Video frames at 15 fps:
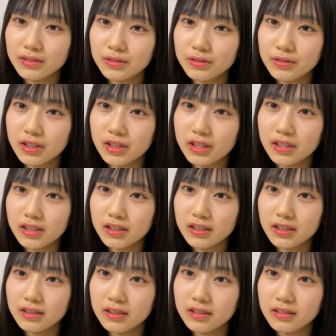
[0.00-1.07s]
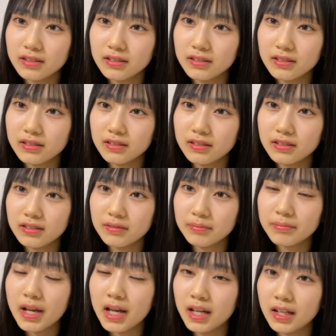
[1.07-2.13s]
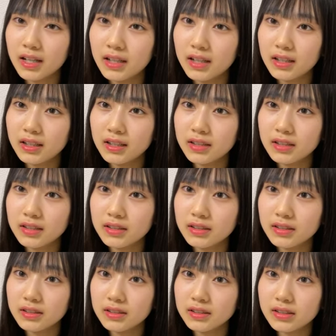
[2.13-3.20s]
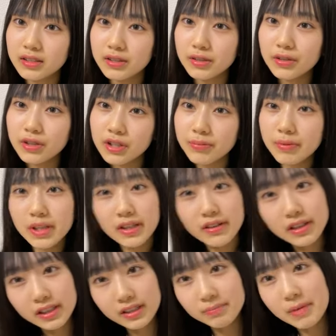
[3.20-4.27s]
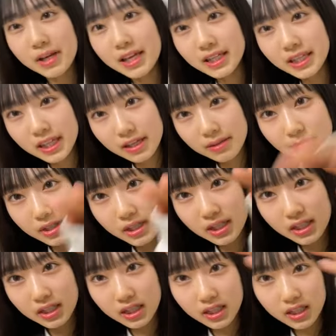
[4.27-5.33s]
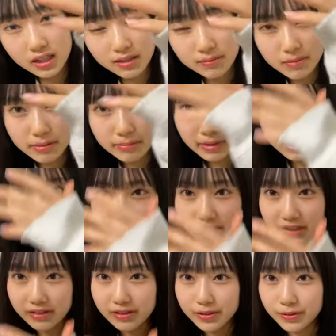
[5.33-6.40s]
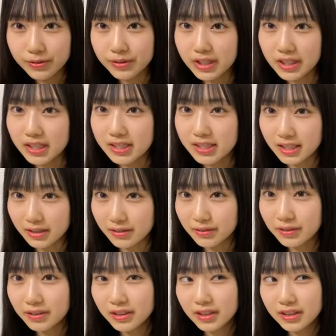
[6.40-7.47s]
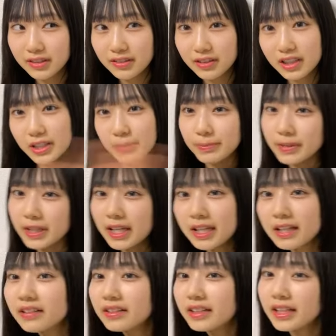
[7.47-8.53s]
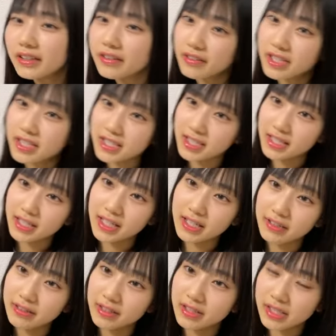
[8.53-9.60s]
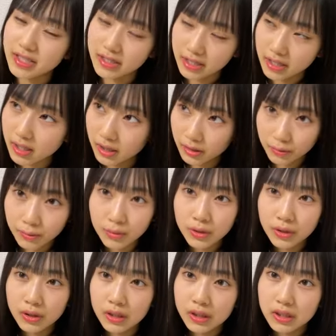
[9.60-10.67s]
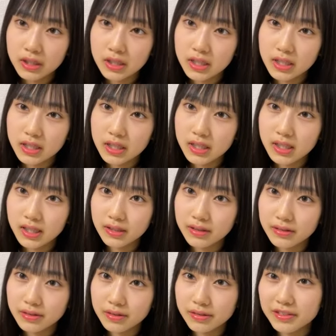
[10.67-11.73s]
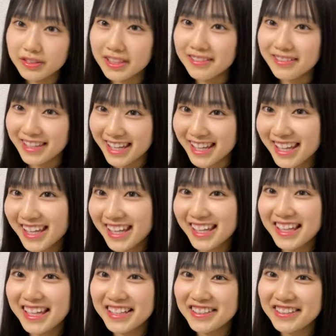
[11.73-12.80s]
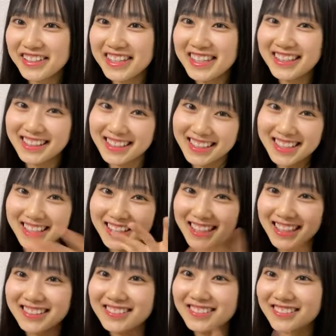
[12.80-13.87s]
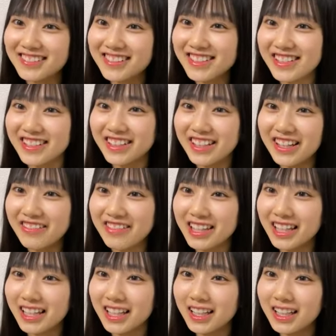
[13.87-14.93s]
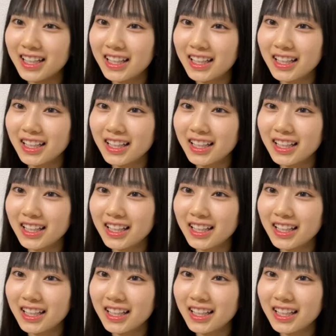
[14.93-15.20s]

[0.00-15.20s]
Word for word: そうねなんかまあソロイベではまあ AKB メンバーとしてはソロなんですけど他にもねいろんな共演者さんがいるんですねけどあのソロなのであの来てくださったら心強いなみたいな